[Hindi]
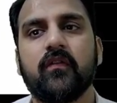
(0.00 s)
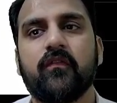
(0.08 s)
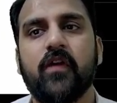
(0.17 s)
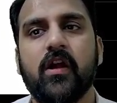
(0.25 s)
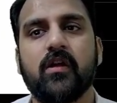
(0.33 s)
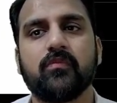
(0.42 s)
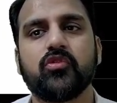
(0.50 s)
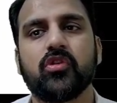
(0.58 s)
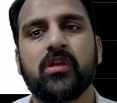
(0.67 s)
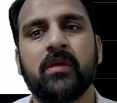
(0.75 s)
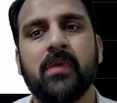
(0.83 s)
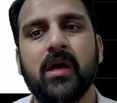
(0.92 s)
फार्म जो
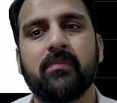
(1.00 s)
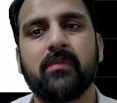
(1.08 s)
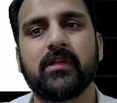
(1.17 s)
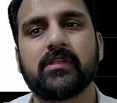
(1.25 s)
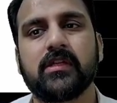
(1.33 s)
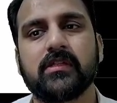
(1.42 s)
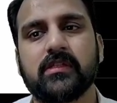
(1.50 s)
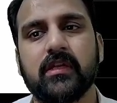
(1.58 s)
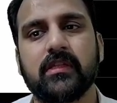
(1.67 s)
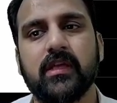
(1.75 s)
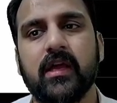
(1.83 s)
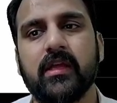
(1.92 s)
कि हम बार बार डिस्कस
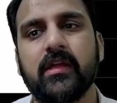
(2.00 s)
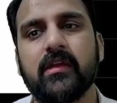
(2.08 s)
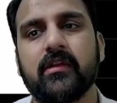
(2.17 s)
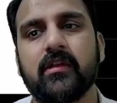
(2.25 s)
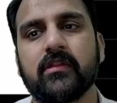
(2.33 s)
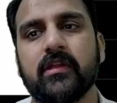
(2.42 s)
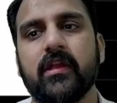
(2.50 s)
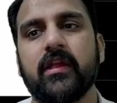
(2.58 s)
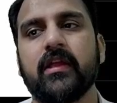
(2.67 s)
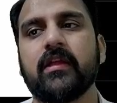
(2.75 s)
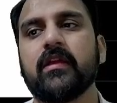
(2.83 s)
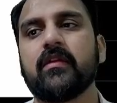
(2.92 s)
करते आए हैं करते
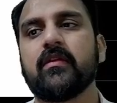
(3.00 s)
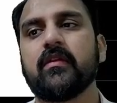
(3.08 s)
रहेंगे